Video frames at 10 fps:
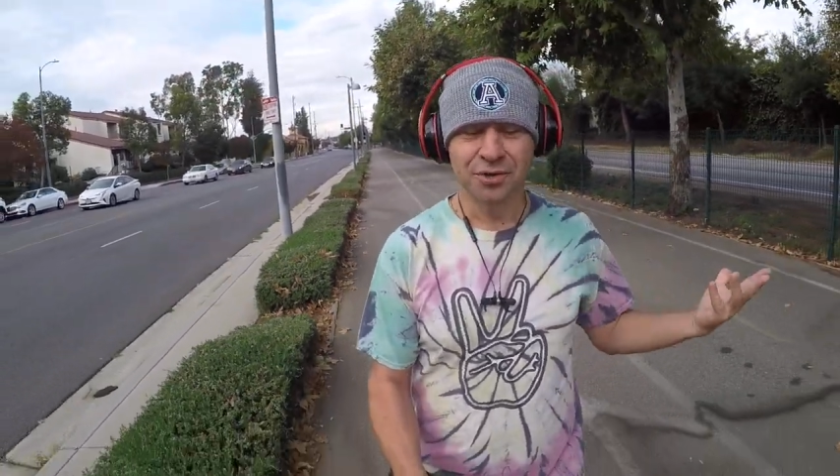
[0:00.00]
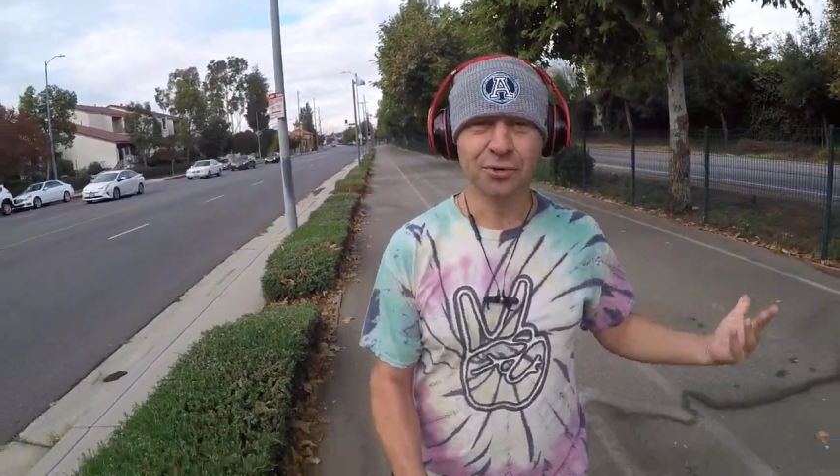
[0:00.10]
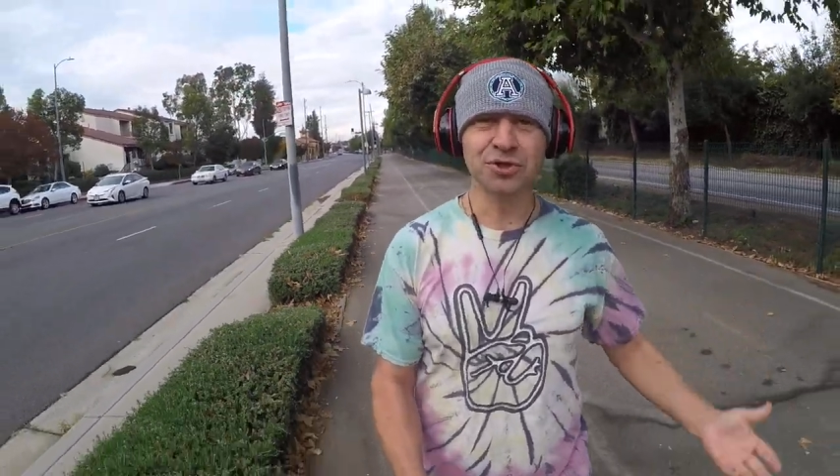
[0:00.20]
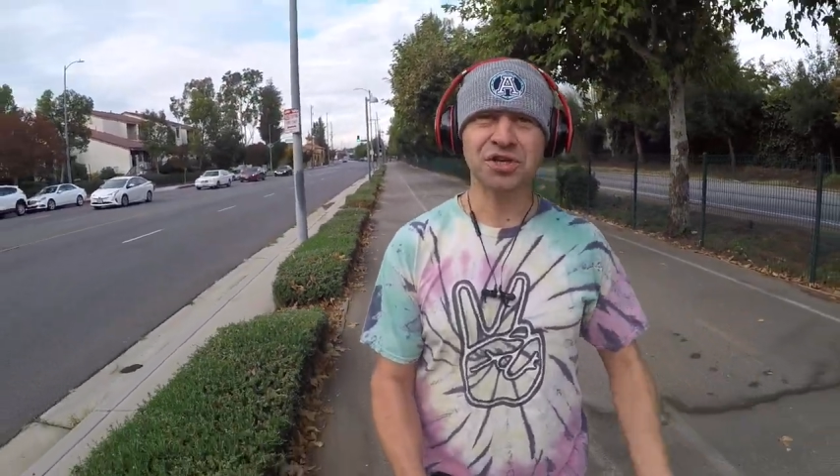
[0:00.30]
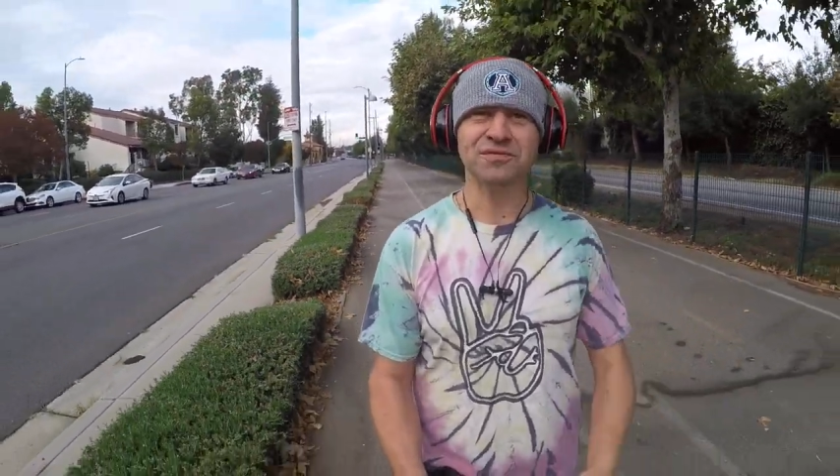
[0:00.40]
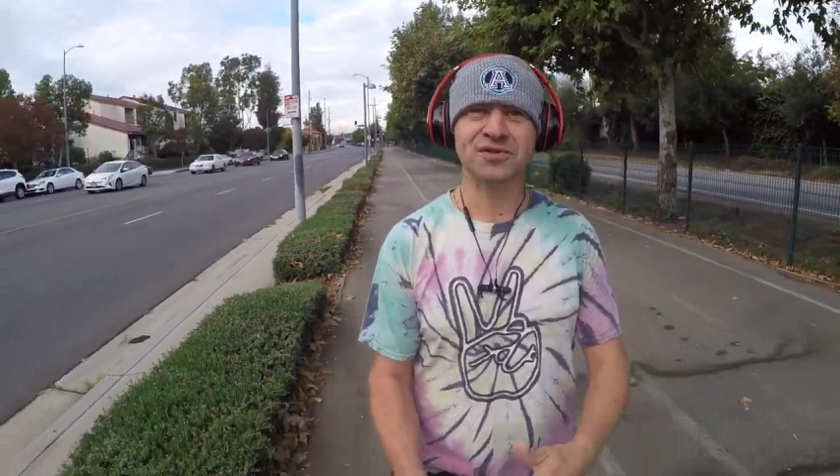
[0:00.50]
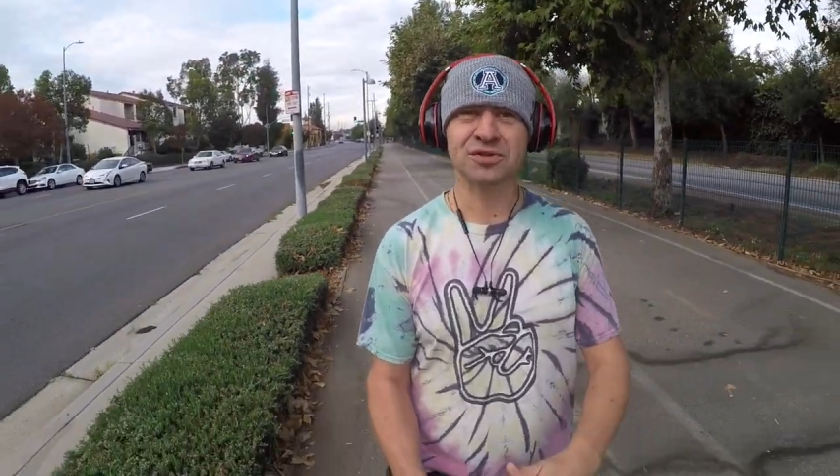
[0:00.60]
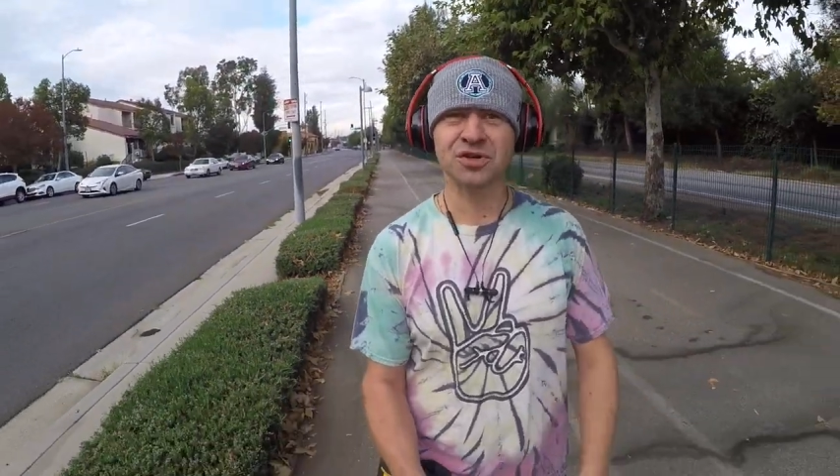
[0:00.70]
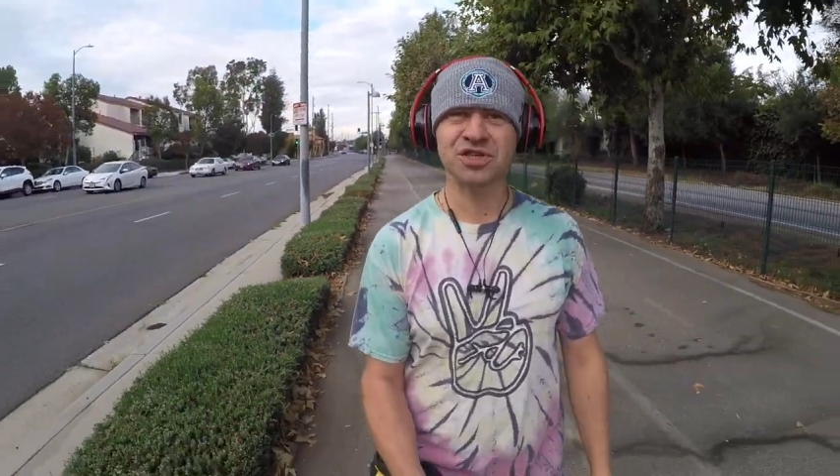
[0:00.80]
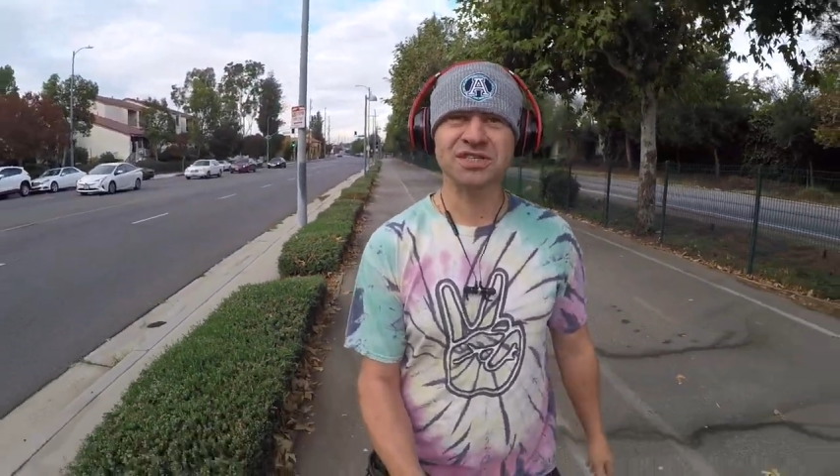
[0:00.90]
кушаем
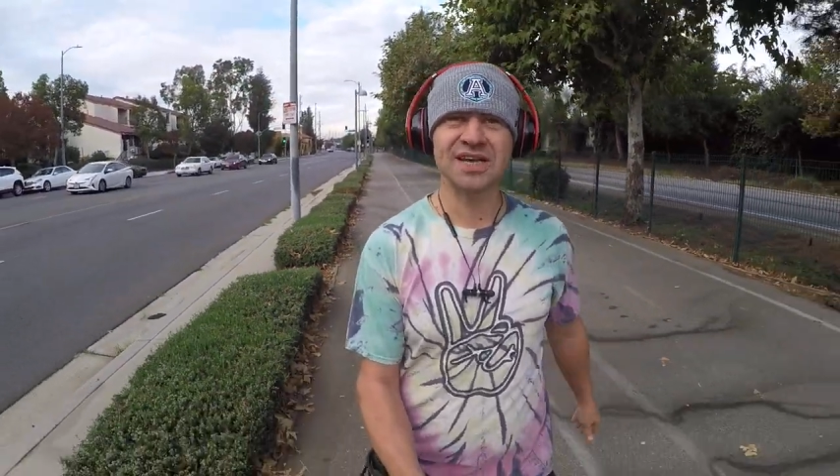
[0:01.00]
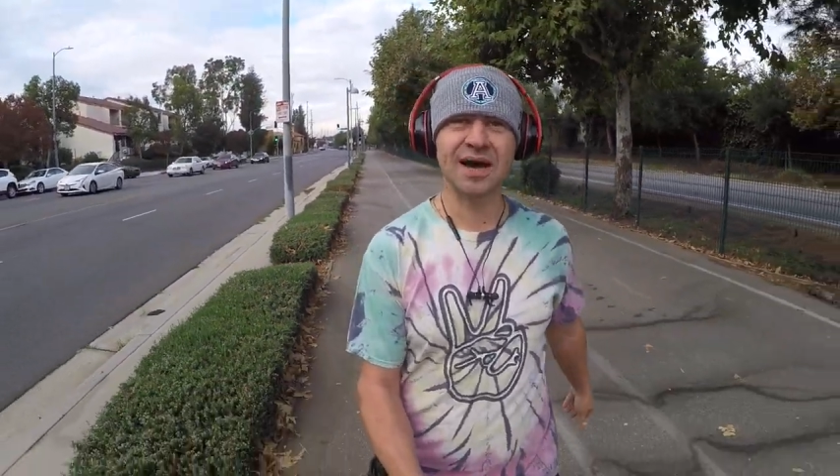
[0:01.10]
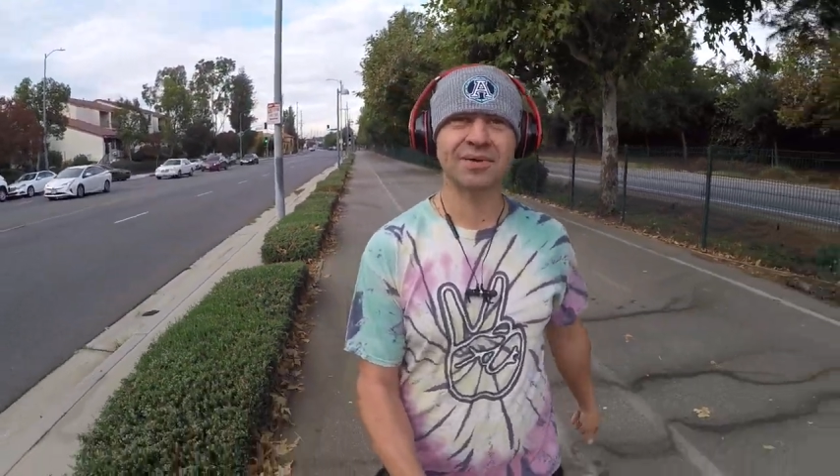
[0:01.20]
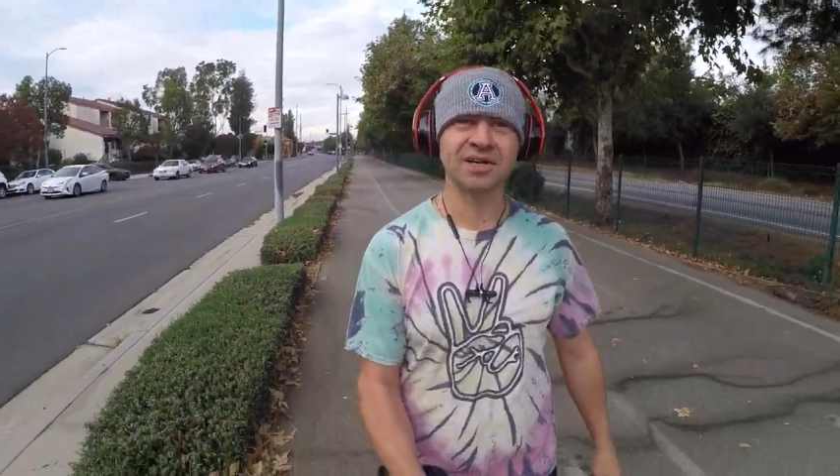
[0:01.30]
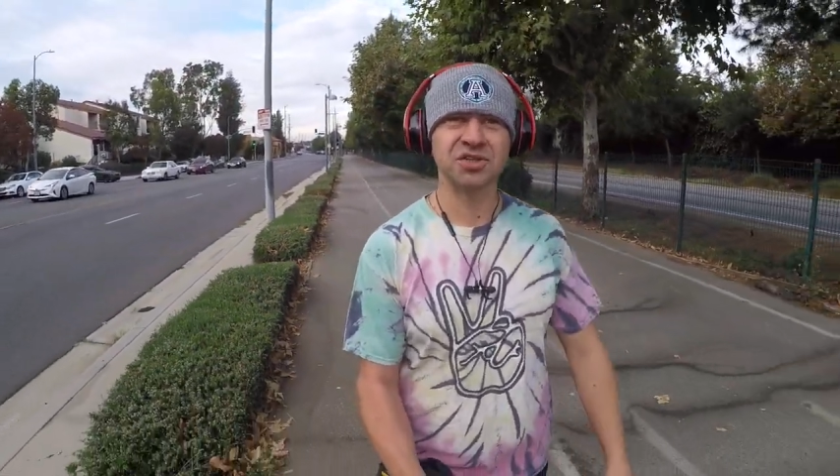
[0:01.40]
все то же самое,